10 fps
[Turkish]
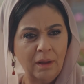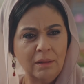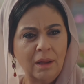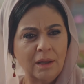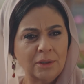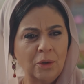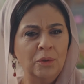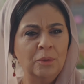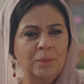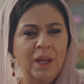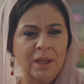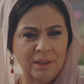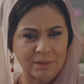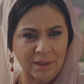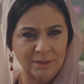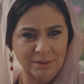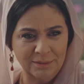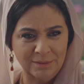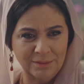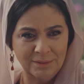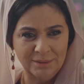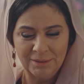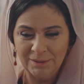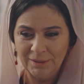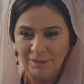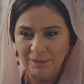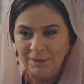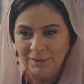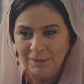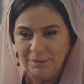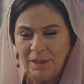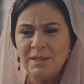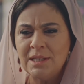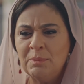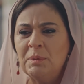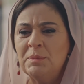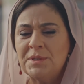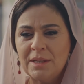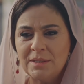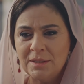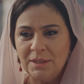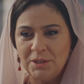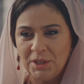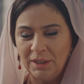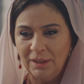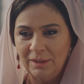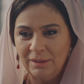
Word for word: Allah gönlümde yatanı nasibimiz etsin inşallah.